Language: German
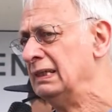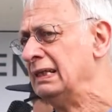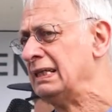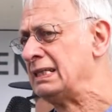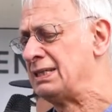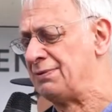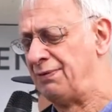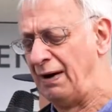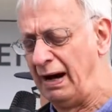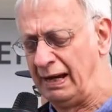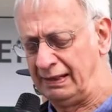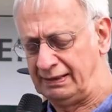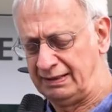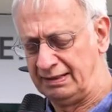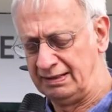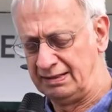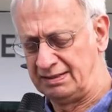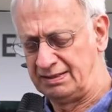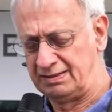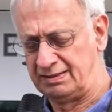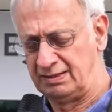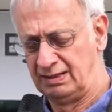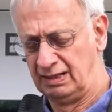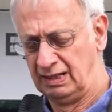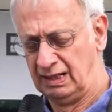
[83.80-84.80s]

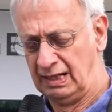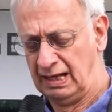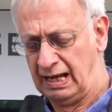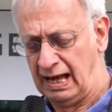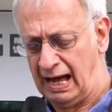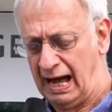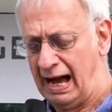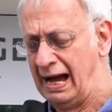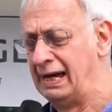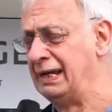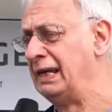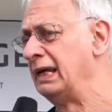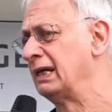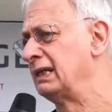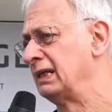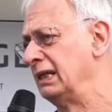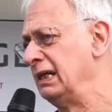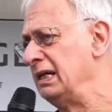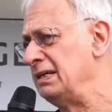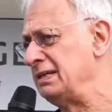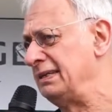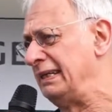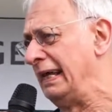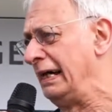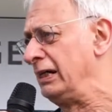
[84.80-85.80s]
Zweitens eine
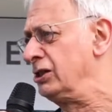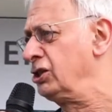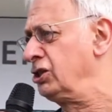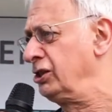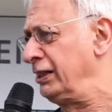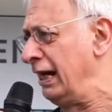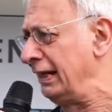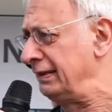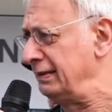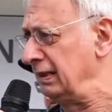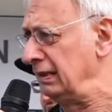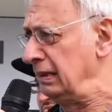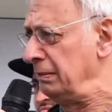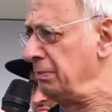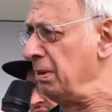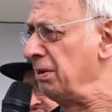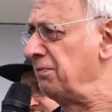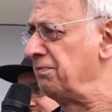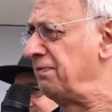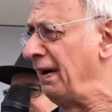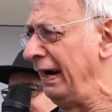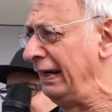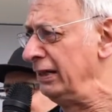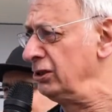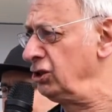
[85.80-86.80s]
Krise der Städte, die mit
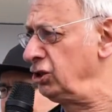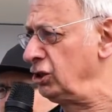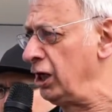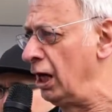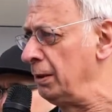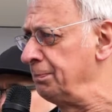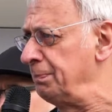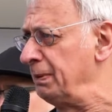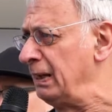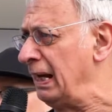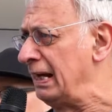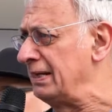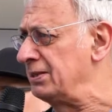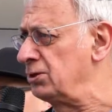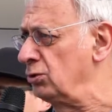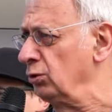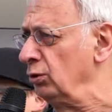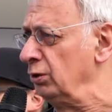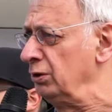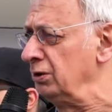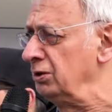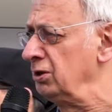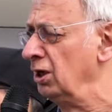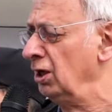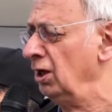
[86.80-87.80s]
Feinstaubbelastung
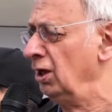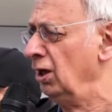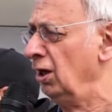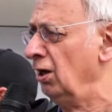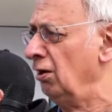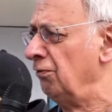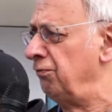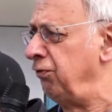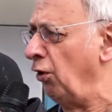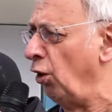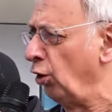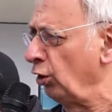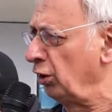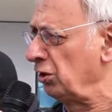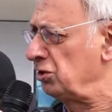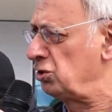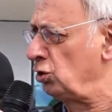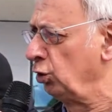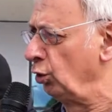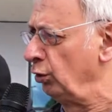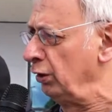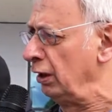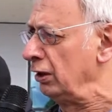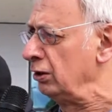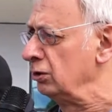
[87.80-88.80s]
und
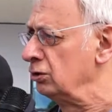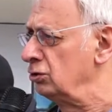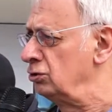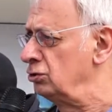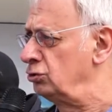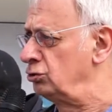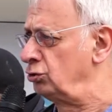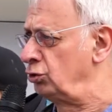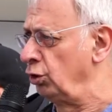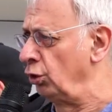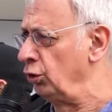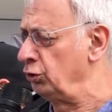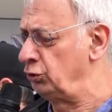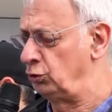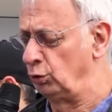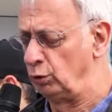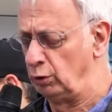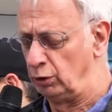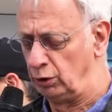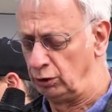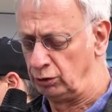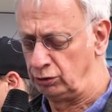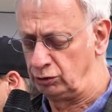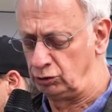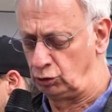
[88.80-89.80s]
vorgezogenen
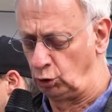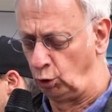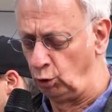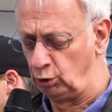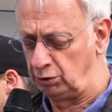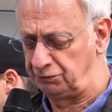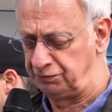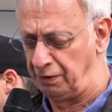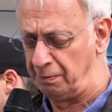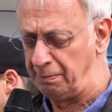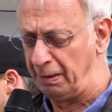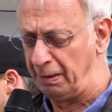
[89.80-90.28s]
Tötungen und Tod von